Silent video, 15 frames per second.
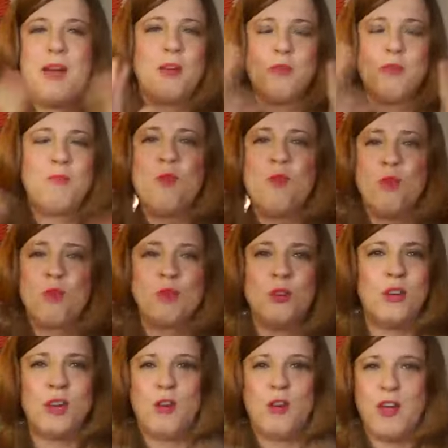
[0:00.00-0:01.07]
è aperto un
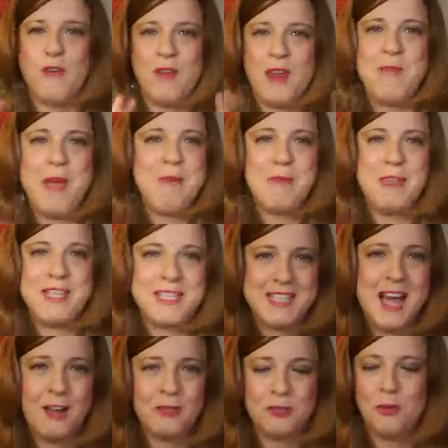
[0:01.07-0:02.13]
mondo che non avrei mai
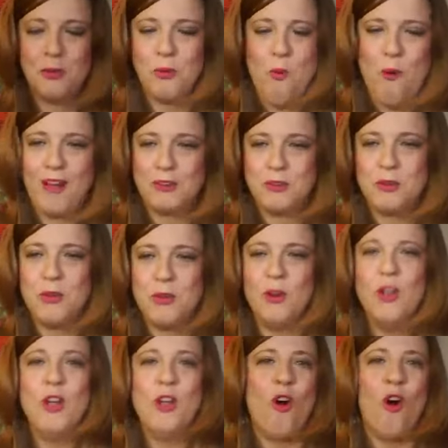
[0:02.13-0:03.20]
pensato
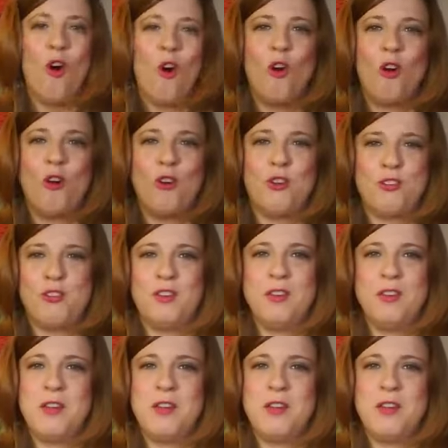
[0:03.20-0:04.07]
quando ho,